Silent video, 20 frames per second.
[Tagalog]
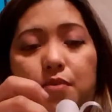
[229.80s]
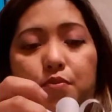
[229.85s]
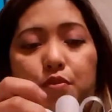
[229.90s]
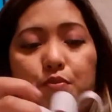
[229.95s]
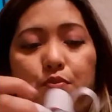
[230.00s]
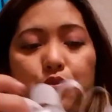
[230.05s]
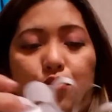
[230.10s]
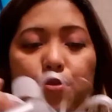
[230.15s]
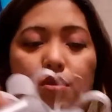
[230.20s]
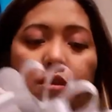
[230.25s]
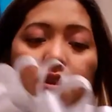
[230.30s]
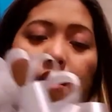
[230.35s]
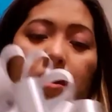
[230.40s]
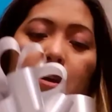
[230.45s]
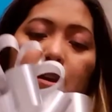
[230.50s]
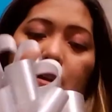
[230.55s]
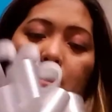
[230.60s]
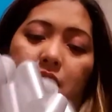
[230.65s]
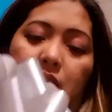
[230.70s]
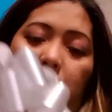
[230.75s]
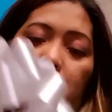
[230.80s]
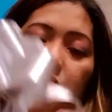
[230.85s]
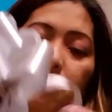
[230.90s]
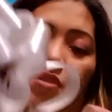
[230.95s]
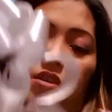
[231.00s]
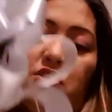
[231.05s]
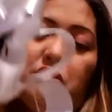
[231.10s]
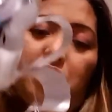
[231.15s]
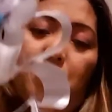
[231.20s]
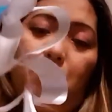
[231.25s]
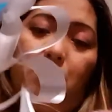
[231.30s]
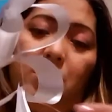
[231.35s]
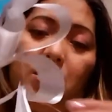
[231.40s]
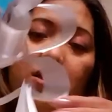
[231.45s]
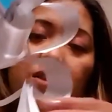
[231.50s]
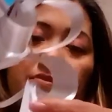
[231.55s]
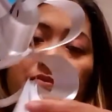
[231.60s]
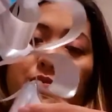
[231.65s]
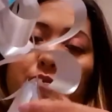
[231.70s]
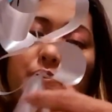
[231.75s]
ipupull mo lang siya
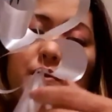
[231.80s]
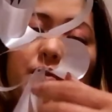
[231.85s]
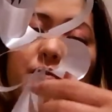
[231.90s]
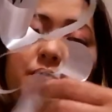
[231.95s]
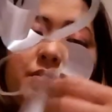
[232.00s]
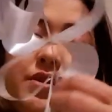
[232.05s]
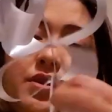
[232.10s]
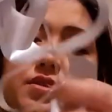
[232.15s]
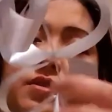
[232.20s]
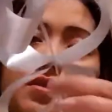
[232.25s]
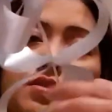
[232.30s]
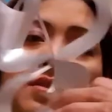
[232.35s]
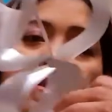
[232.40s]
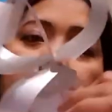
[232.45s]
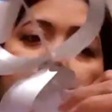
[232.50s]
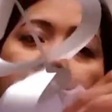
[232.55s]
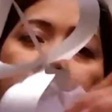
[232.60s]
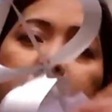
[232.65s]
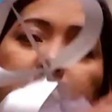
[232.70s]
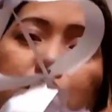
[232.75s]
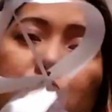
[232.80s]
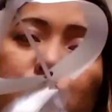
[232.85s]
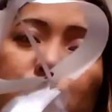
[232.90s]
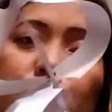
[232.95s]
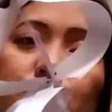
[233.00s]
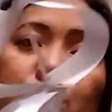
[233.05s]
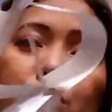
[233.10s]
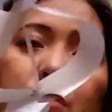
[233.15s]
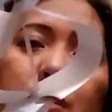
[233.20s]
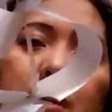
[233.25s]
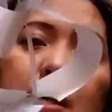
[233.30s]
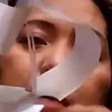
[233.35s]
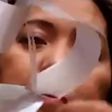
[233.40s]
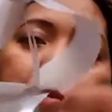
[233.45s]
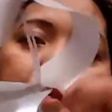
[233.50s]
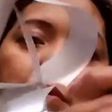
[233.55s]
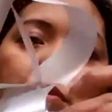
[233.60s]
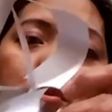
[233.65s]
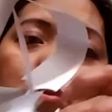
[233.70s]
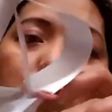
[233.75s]
ulit from the, dito,
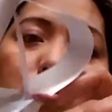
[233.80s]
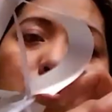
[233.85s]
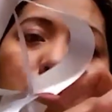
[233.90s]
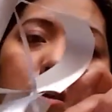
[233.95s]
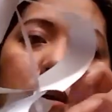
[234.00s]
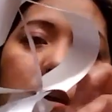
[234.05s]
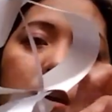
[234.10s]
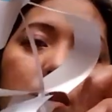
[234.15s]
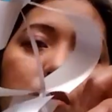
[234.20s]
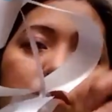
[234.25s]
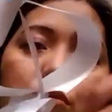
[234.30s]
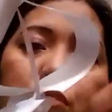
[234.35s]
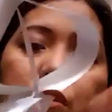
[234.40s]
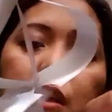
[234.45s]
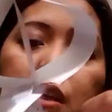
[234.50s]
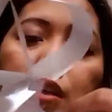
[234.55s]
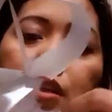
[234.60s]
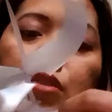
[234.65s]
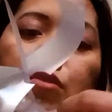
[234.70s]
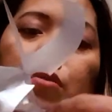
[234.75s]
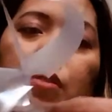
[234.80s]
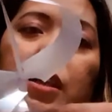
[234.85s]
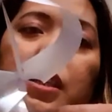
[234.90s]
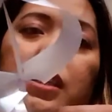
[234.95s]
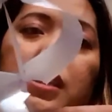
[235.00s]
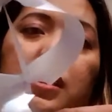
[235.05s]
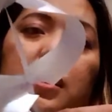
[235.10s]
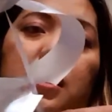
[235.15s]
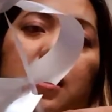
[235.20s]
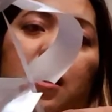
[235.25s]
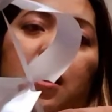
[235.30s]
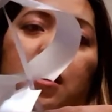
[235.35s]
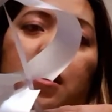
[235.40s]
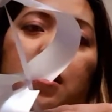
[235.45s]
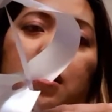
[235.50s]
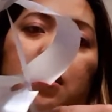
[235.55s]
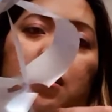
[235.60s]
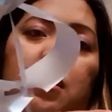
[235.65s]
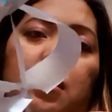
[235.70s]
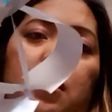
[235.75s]
hanapin mo to. Itong tail na to kanina,
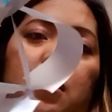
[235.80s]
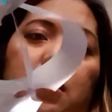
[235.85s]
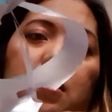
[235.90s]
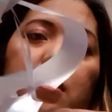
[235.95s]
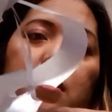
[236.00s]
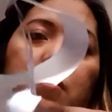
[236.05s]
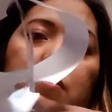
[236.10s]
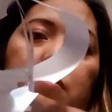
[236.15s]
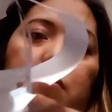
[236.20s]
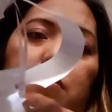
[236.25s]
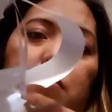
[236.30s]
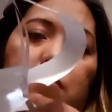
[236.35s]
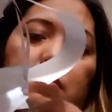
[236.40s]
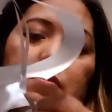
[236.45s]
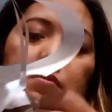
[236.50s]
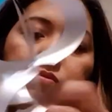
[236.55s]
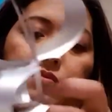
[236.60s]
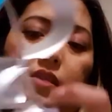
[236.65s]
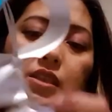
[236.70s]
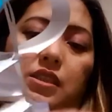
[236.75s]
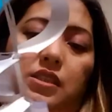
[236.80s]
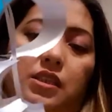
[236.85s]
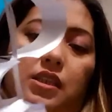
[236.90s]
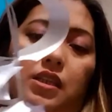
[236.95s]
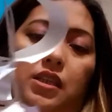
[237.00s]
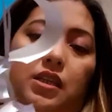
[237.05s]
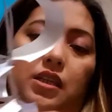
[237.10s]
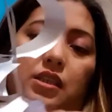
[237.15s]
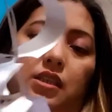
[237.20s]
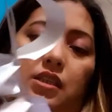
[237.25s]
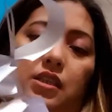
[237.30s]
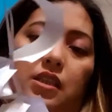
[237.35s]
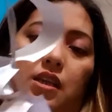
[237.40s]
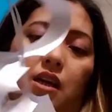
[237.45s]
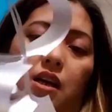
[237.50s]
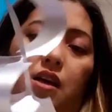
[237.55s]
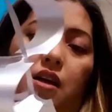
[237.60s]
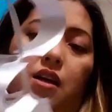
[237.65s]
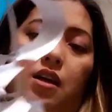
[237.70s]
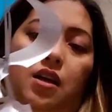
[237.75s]
yung may string
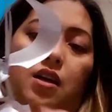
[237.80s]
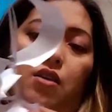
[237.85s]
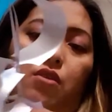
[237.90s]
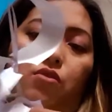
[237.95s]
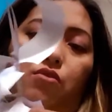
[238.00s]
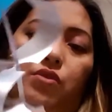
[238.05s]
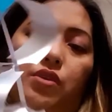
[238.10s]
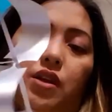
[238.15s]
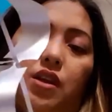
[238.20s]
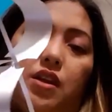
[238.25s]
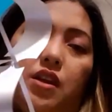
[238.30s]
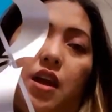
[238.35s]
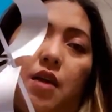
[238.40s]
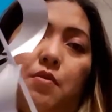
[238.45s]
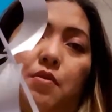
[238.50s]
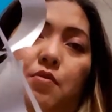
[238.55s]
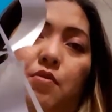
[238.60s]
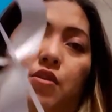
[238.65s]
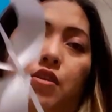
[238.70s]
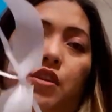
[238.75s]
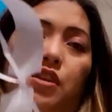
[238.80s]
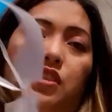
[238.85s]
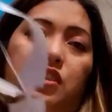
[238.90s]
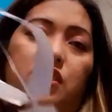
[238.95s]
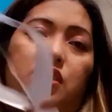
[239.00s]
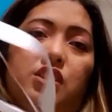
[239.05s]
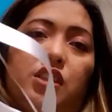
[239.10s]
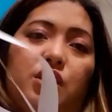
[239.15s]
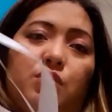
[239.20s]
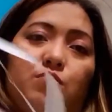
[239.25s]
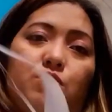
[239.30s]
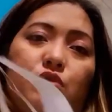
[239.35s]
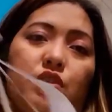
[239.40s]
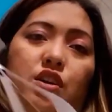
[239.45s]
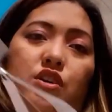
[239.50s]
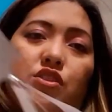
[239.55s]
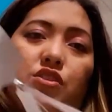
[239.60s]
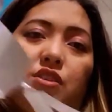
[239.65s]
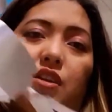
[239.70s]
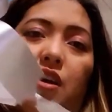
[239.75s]
kanina. O yan, hanapin mo lang, tapos straight mo
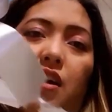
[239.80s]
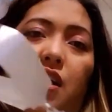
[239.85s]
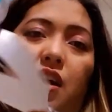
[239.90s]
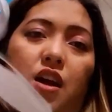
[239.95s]
lang siya.